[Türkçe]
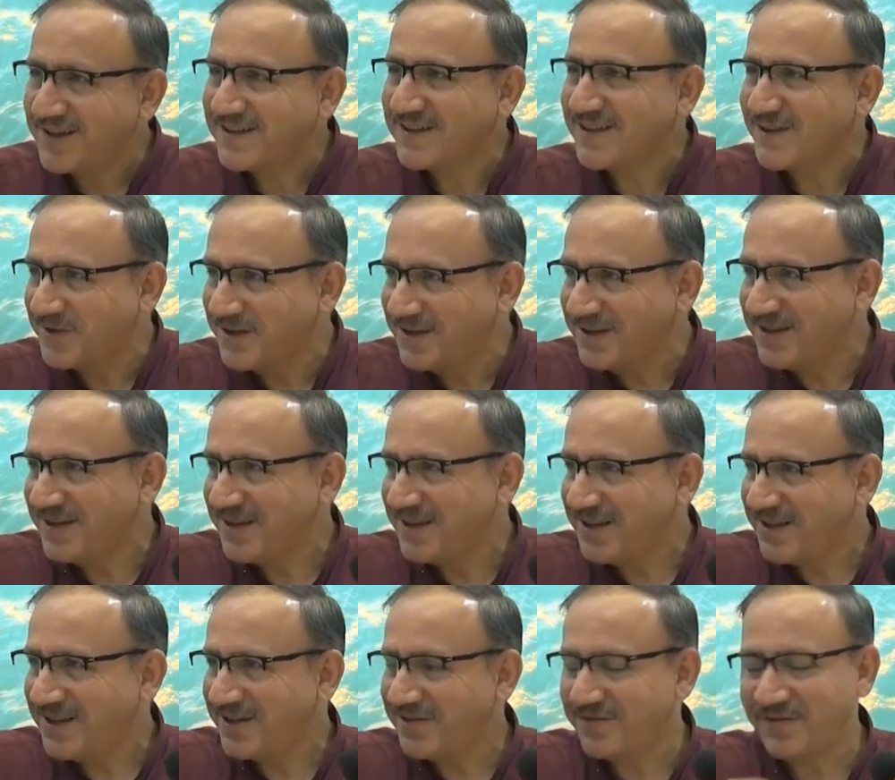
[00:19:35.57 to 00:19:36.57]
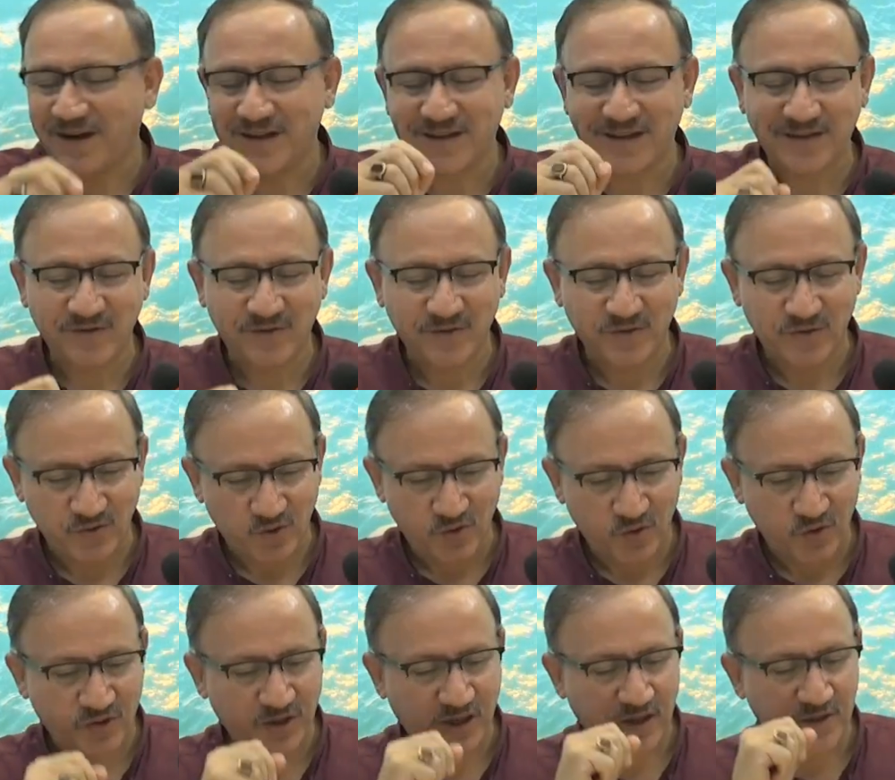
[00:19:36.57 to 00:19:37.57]
gibi ifade ediliyor.
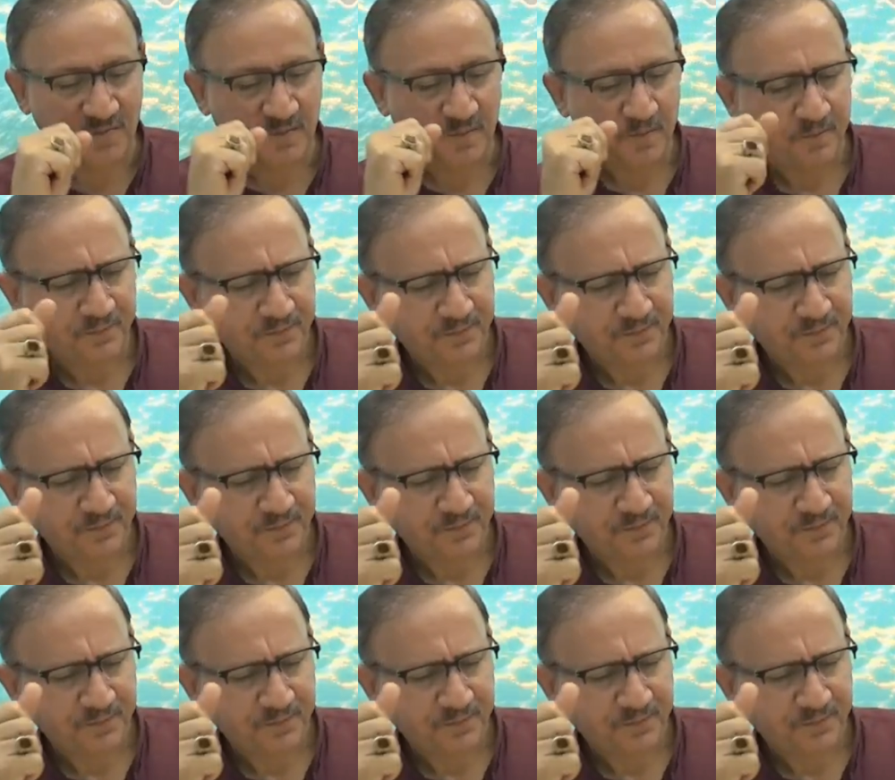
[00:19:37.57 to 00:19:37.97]
Okuyayım.